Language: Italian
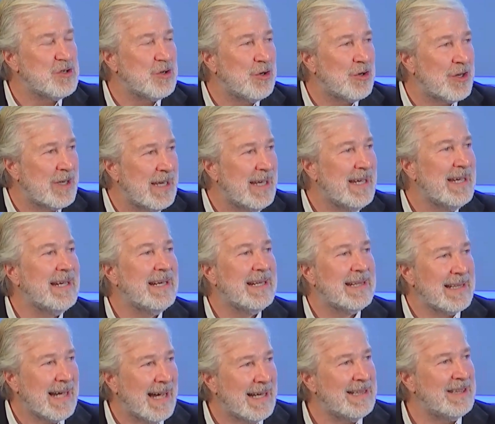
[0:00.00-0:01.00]
i giorni
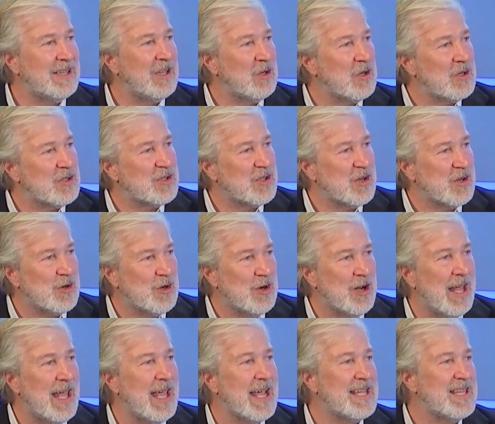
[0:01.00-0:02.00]
tanti nostri
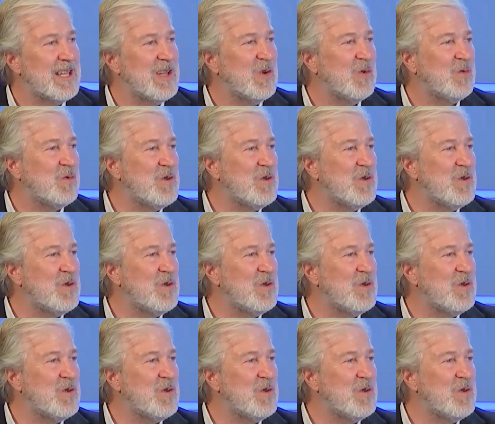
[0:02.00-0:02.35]
colleghi degli